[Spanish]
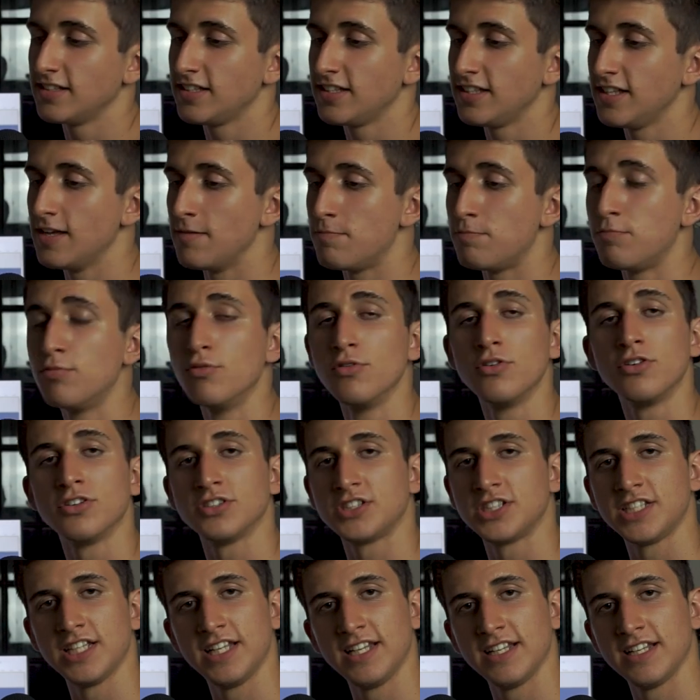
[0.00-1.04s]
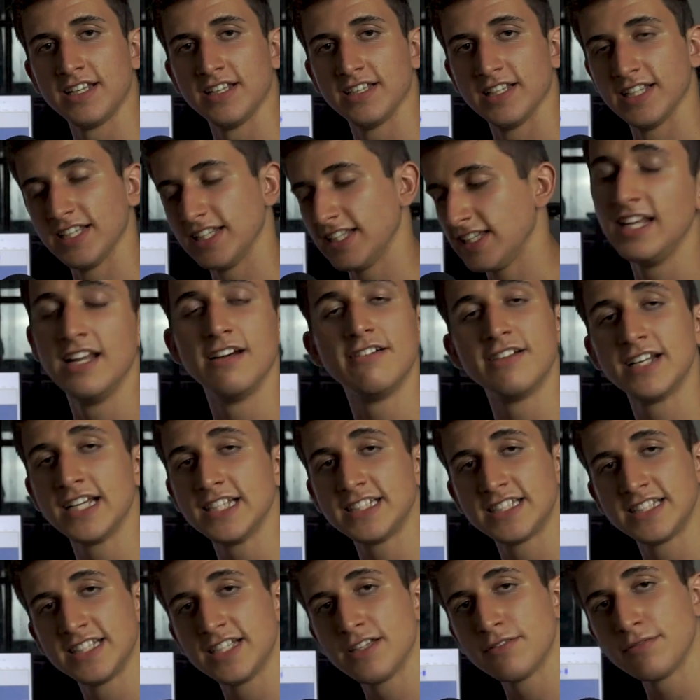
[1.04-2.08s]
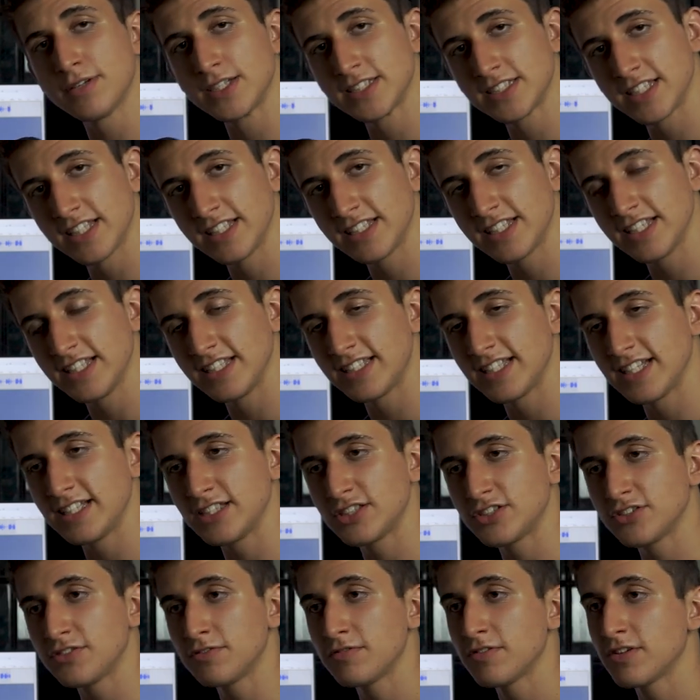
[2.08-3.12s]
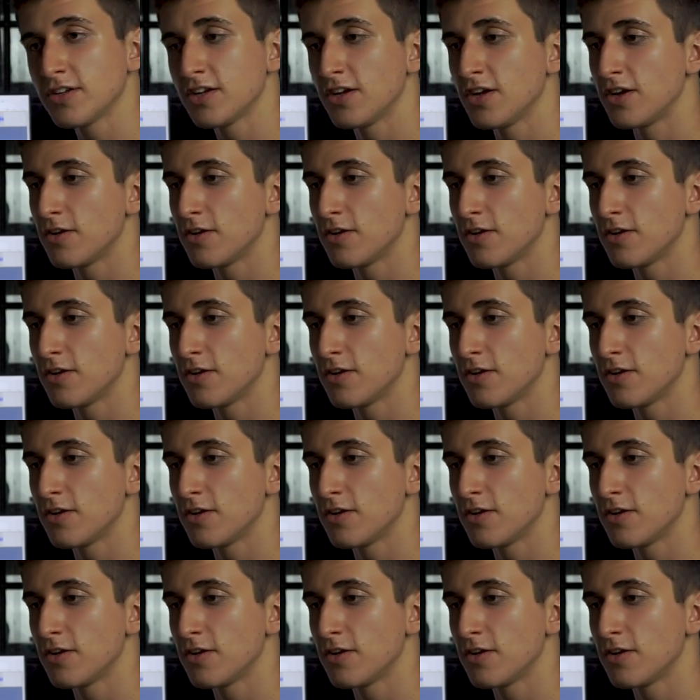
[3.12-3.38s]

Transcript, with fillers: de puro cine. Y la verdad sí es bastante intenso,